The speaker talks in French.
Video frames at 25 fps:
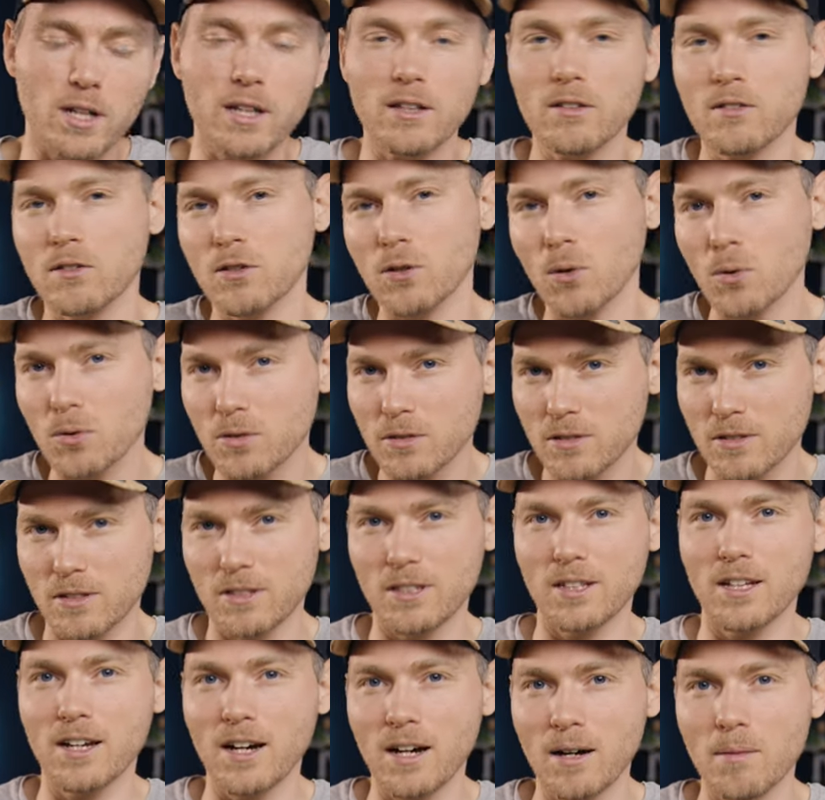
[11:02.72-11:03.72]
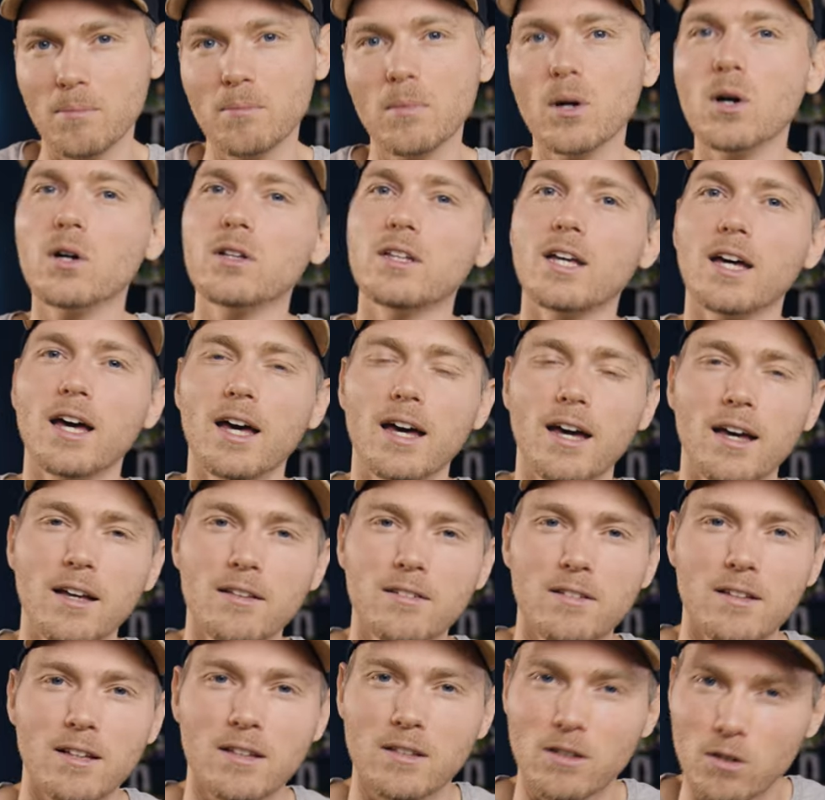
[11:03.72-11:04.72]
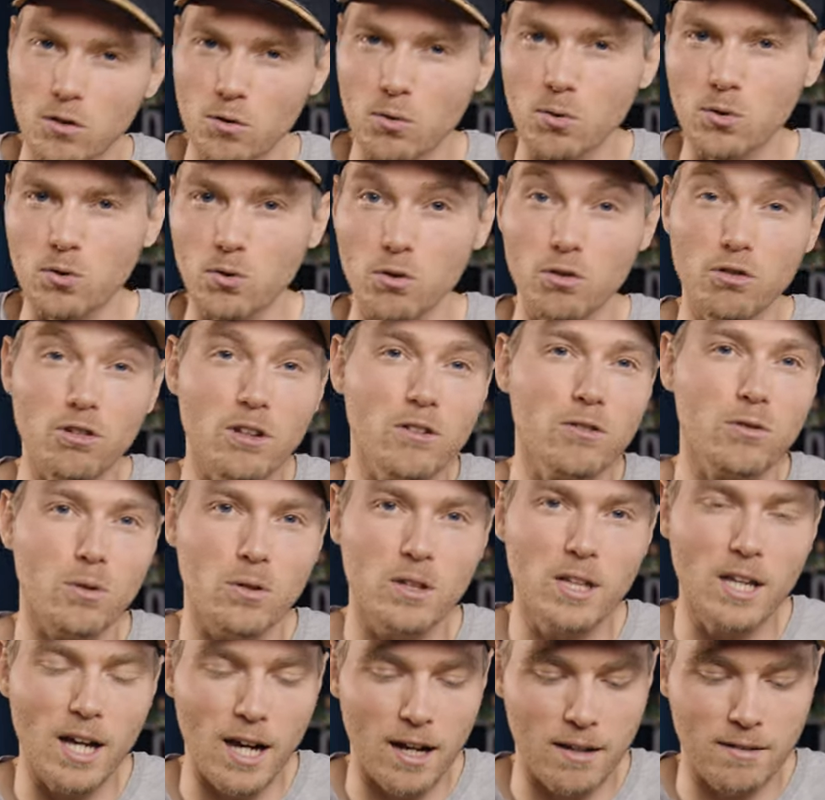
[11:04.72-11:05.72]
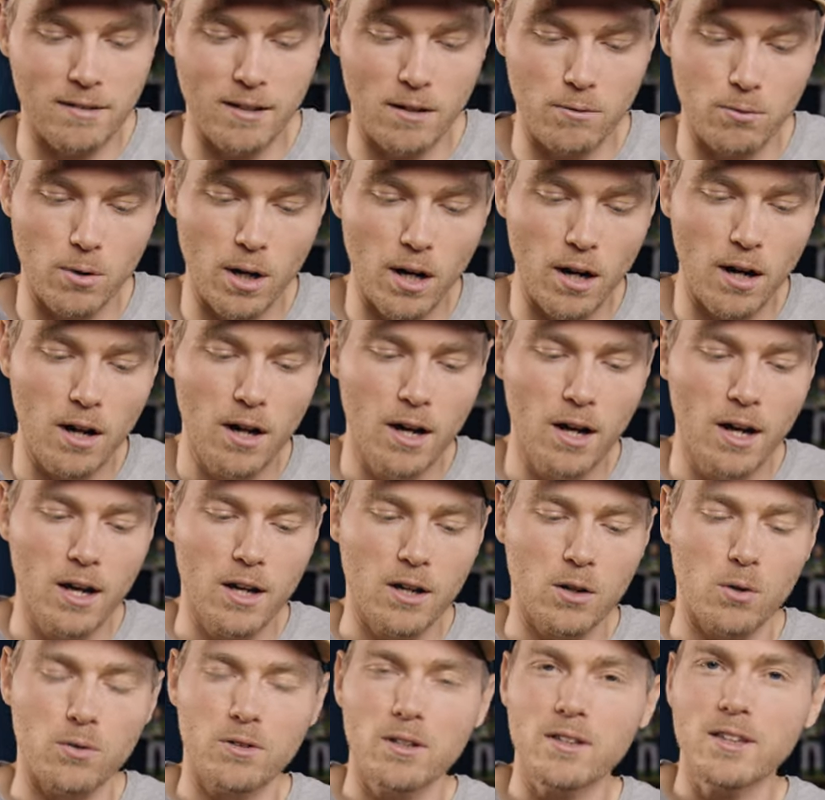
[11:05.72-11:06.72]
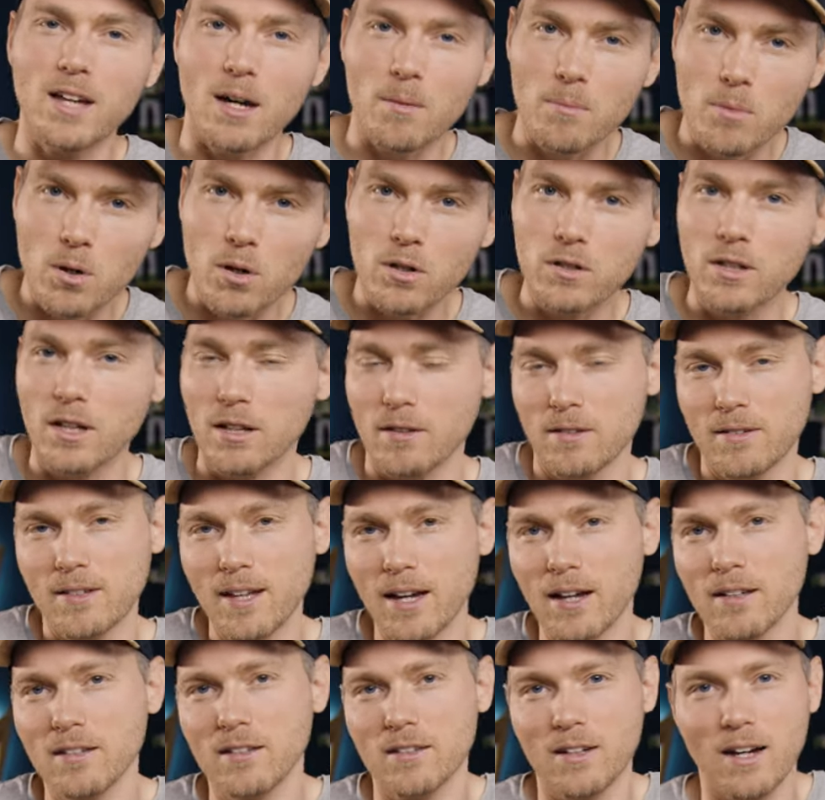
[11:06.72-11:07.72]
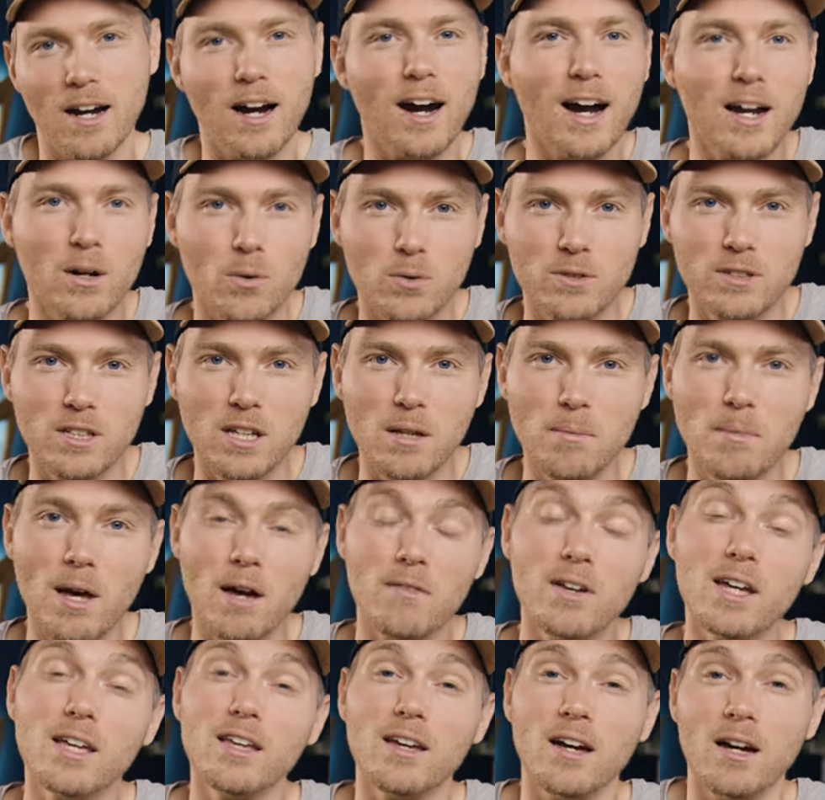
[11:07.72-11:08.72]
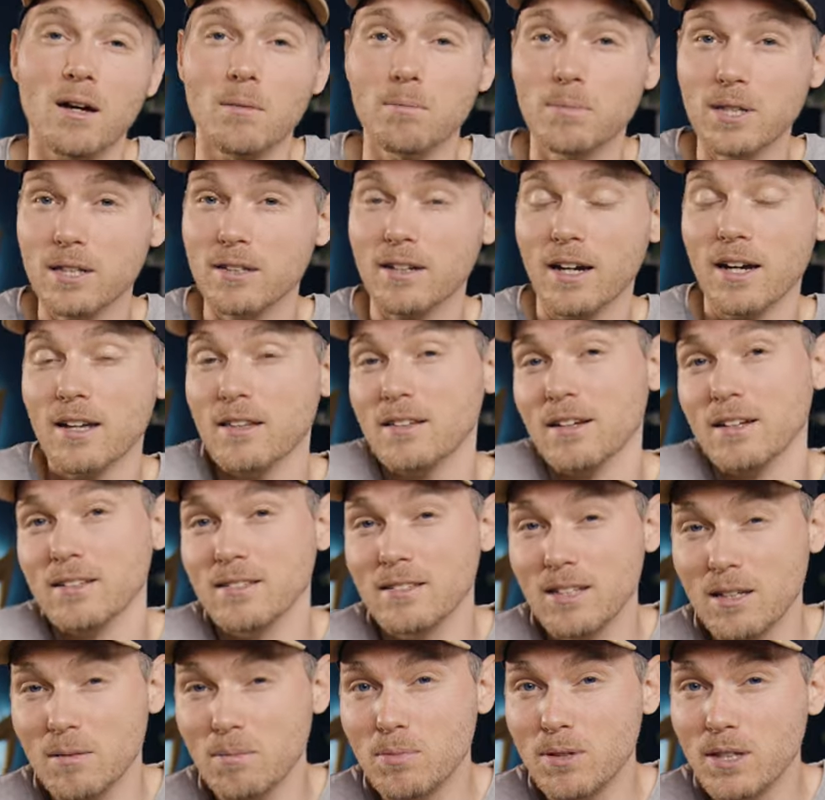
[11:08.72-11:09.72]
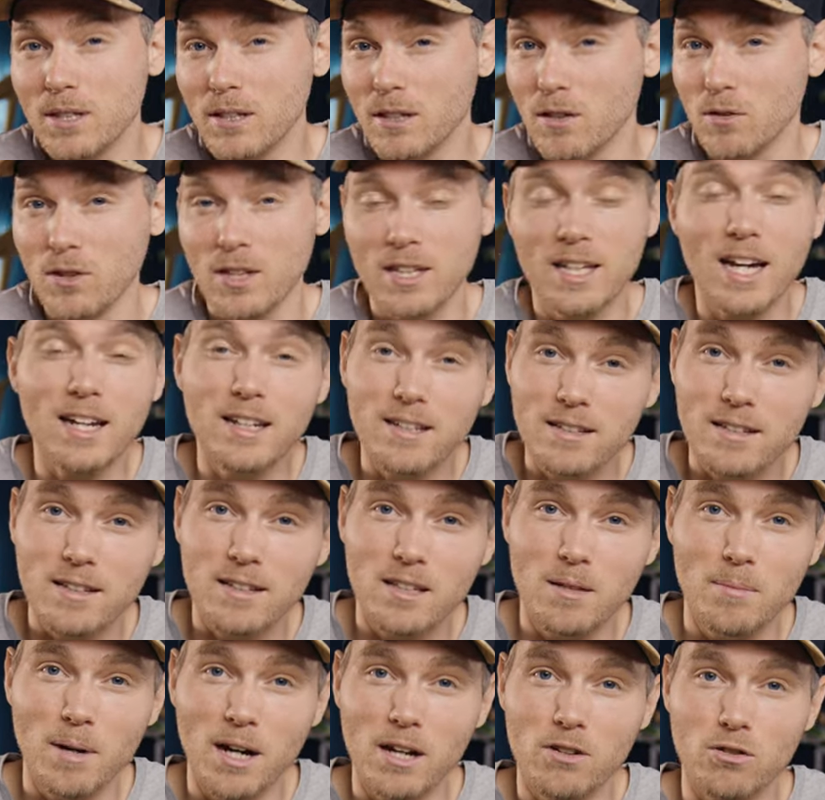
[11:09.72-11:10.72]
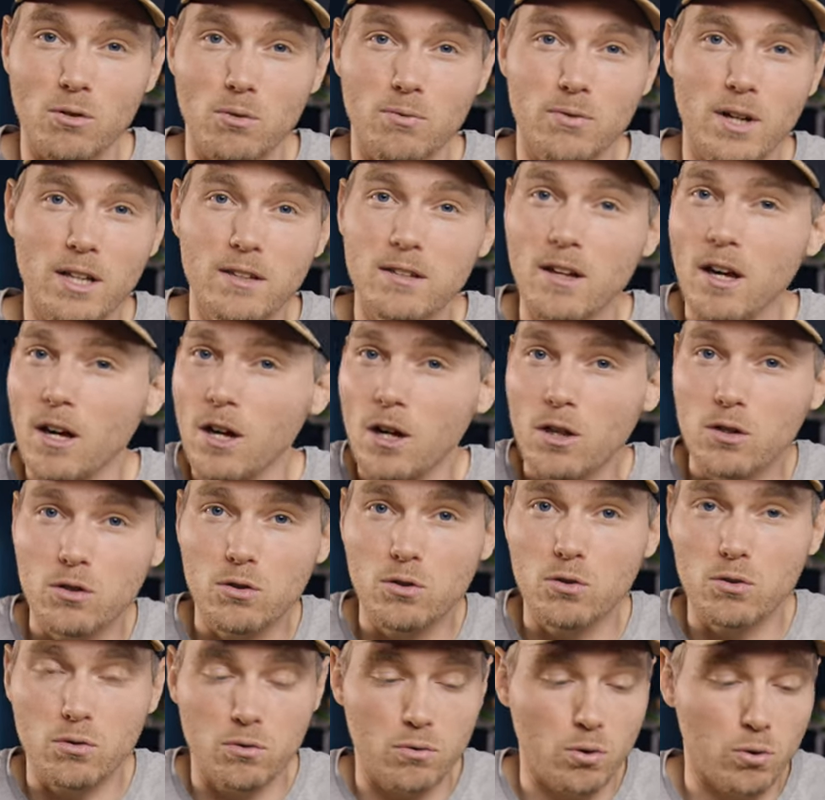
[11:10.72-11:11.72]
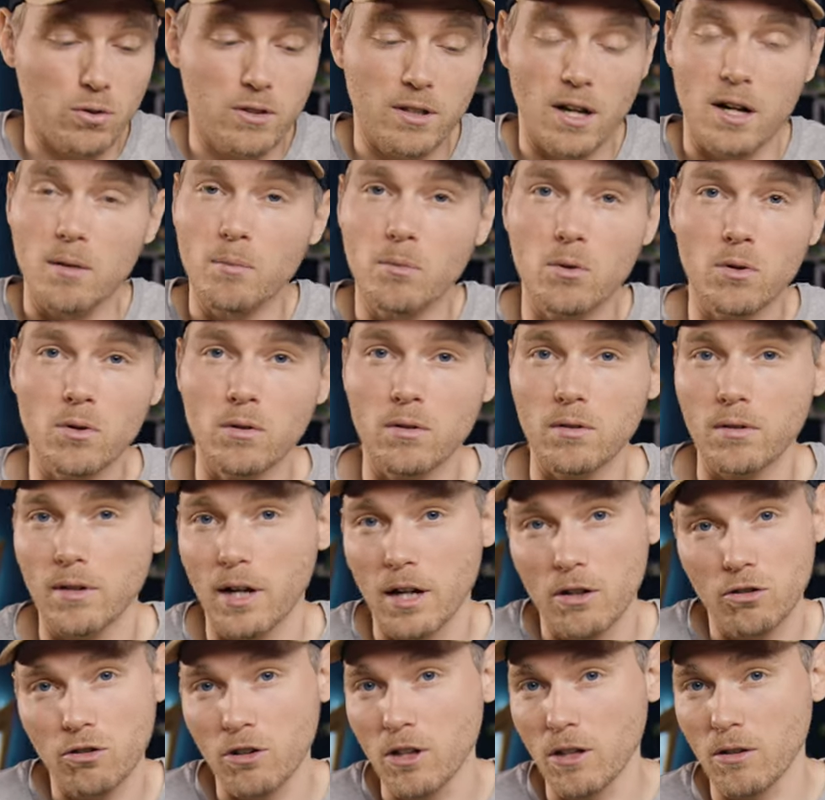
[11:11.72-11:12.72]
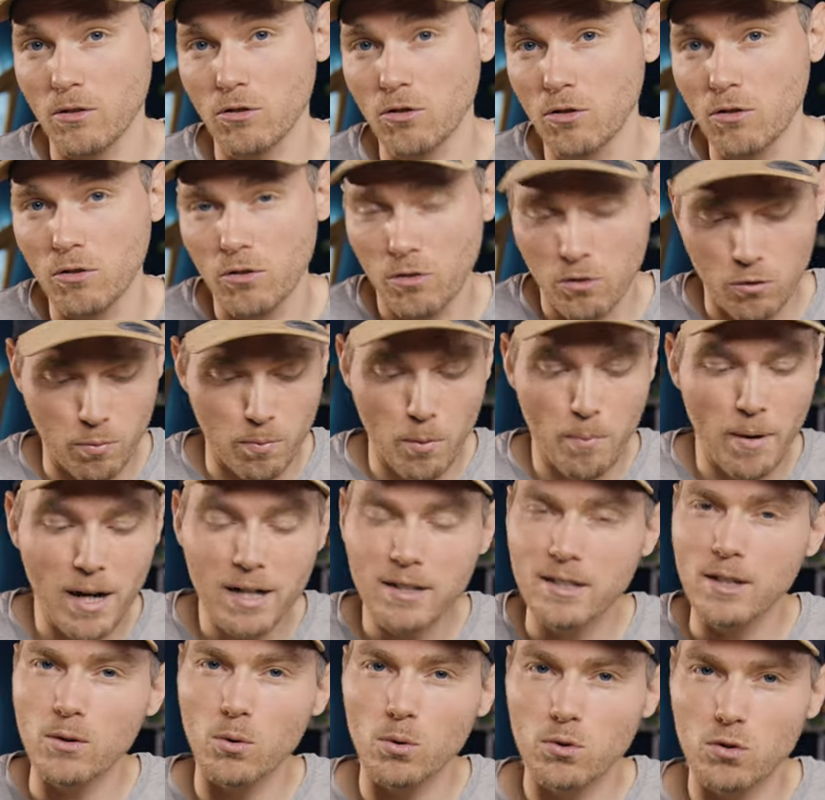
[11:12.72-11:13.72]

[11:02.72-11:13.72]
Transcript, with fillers: les anciens modes SNQ de chez Sony, à savoir c'est un mode certes ralenti, mais avec un bitrate, un débit, une qualité d'image en fait totalement à chier. Je, ne peux pas le dire